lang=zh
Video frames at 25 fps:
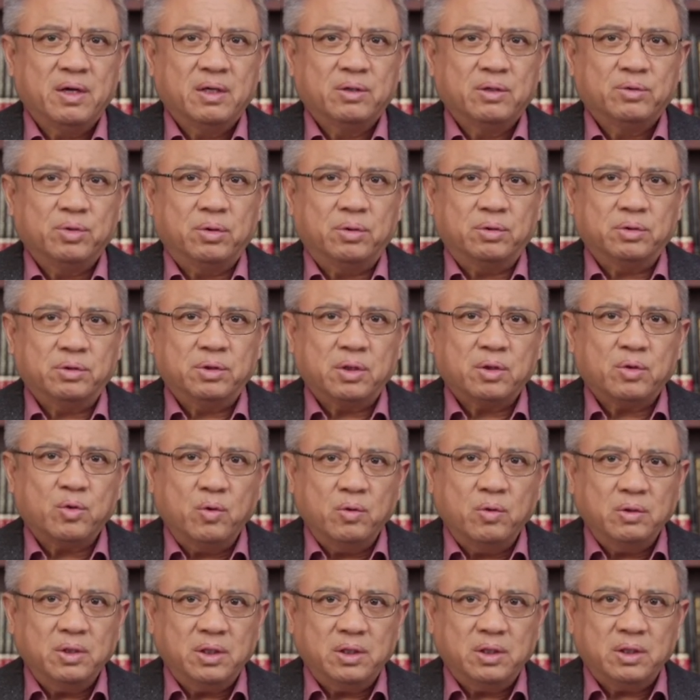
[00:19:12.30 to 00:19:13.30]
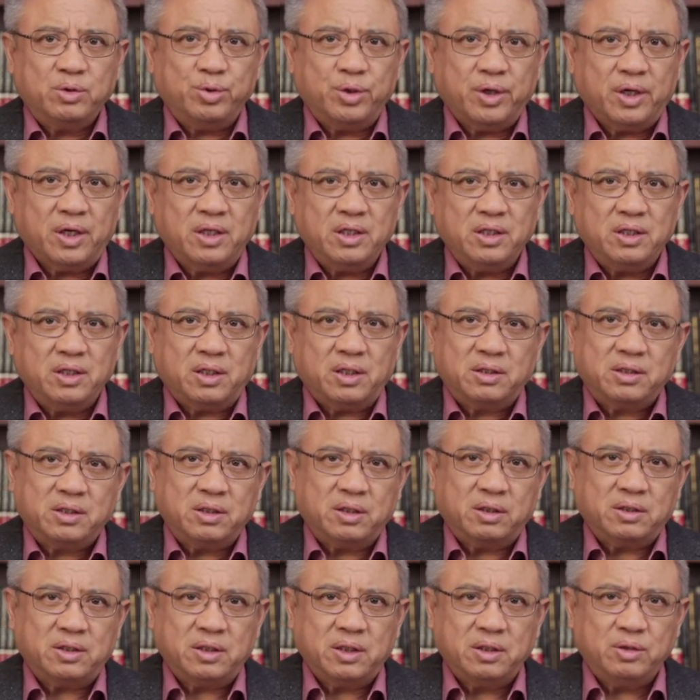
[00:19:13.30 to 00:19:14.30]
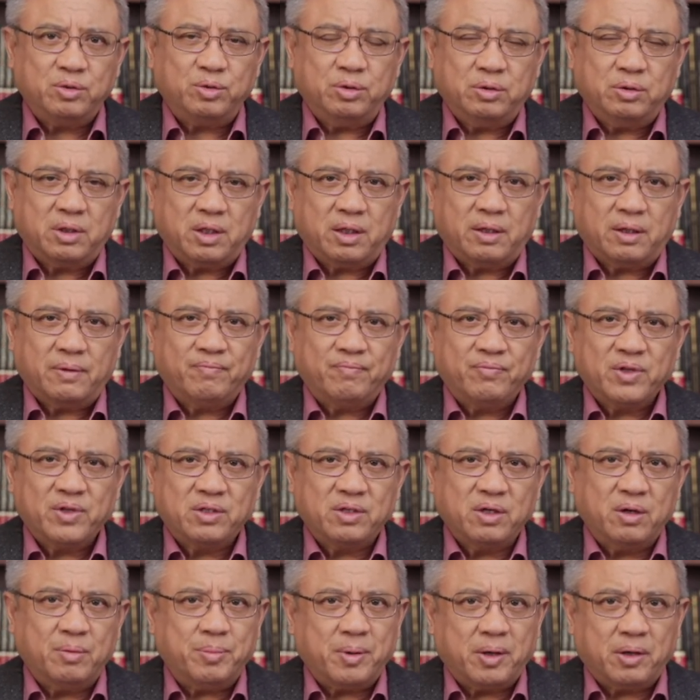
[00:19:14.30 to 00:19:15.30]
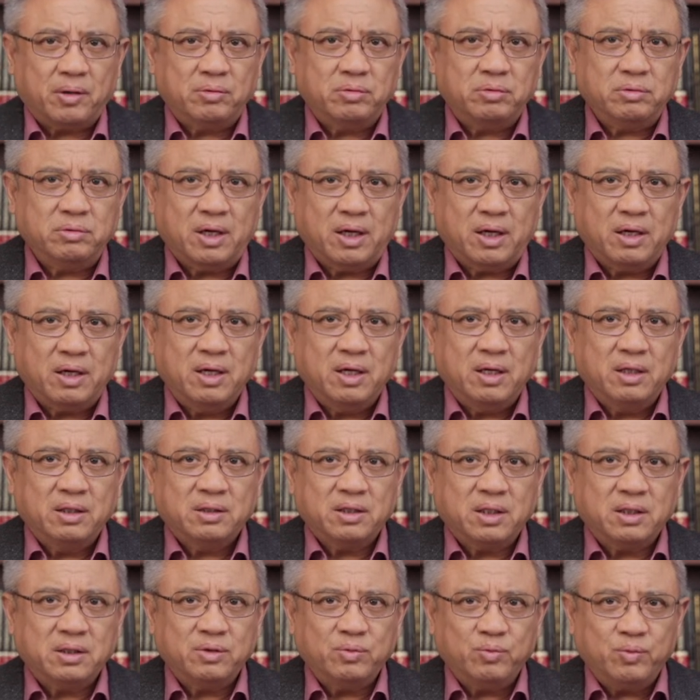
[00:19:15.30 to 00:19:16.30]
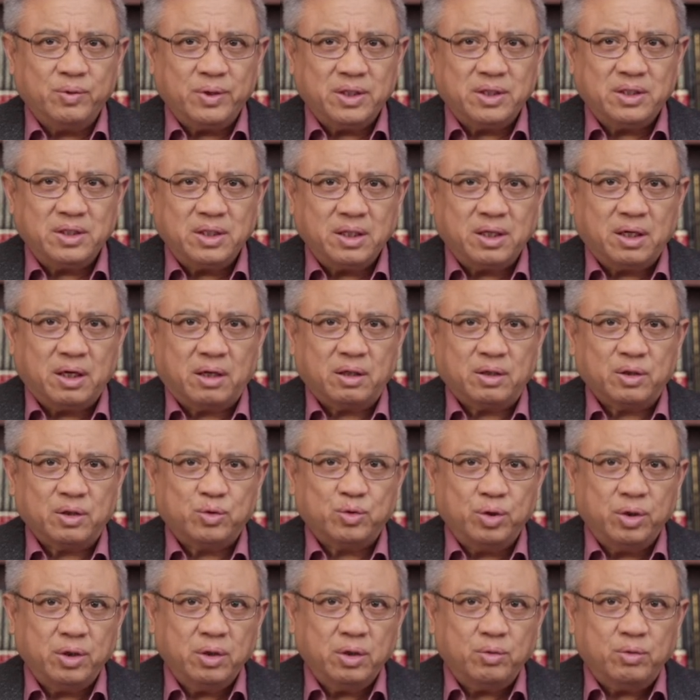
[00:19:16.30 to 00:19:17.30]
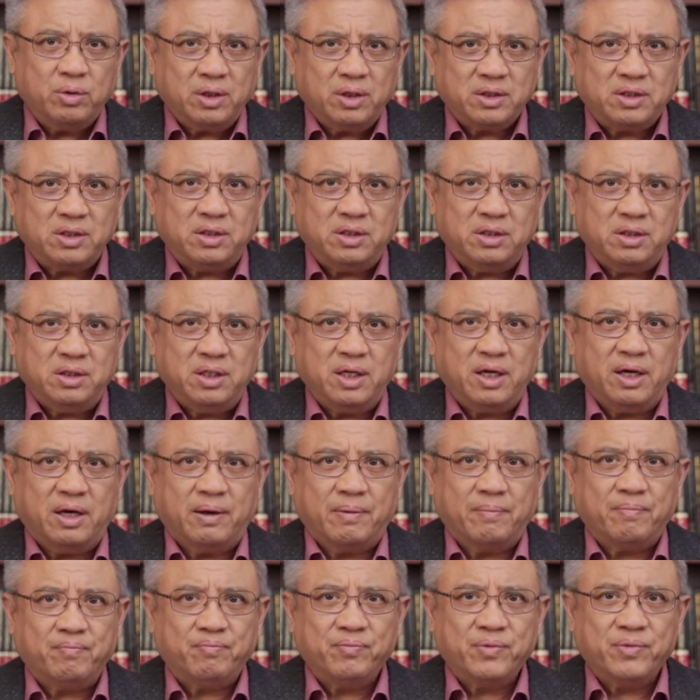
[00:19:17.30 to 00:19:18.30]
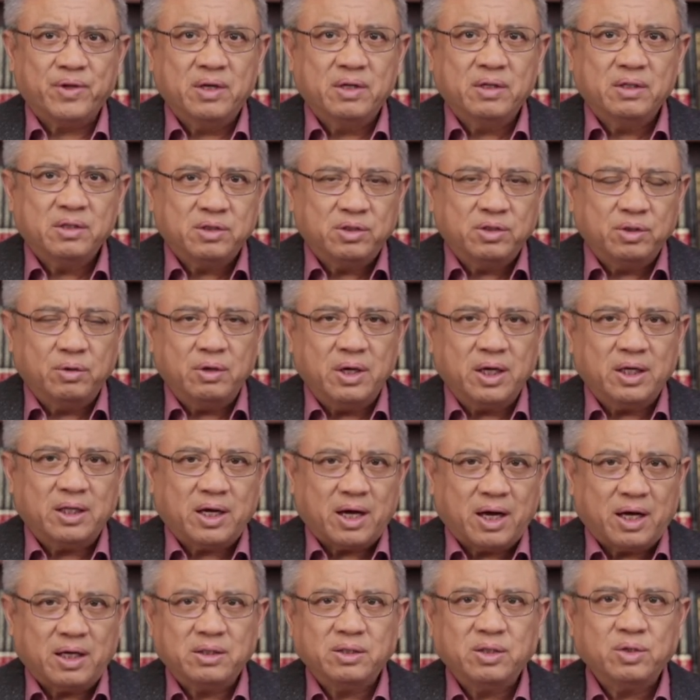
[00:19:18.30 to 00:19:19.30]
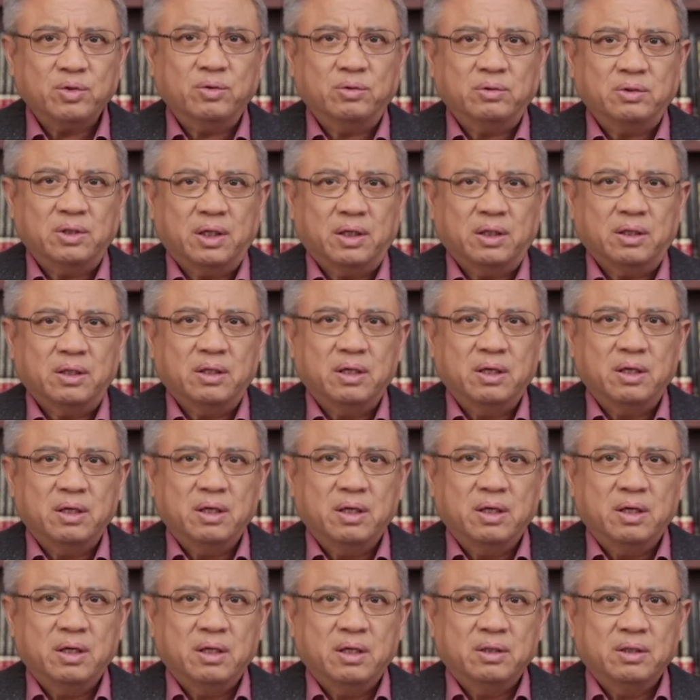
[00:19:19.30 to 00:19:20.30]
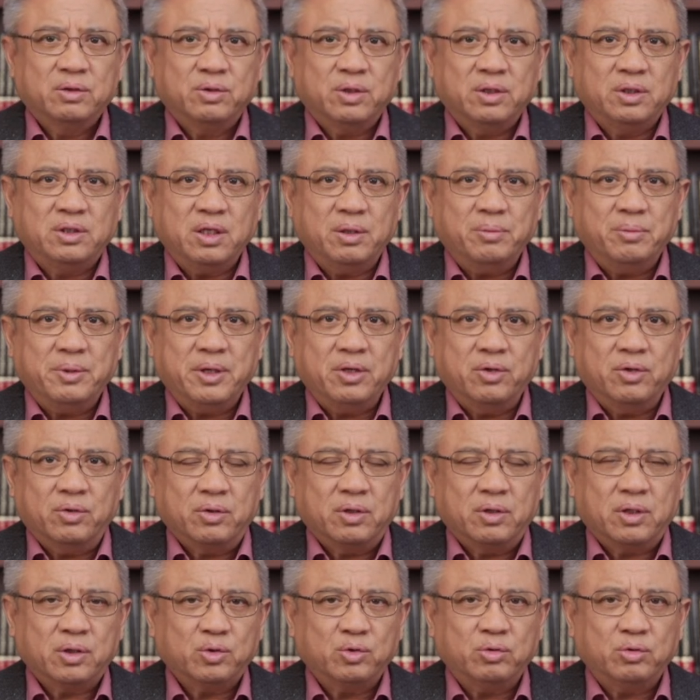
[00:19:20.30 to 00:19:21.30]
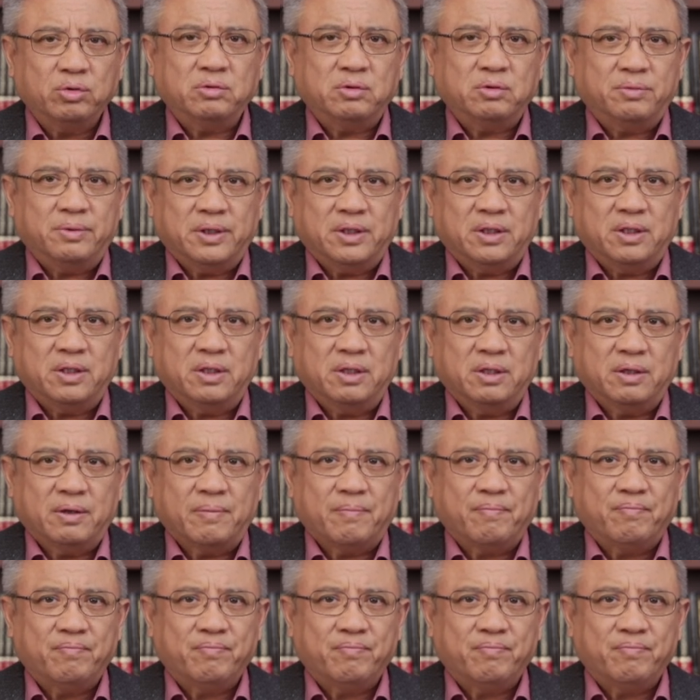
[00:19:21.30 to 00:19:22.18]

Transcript: 所以我觉得工人的权益呢是要争取的，是要保护的，但是为这个而摧毁了企业。 受害的还是工人，所以这里面有一个度的问题。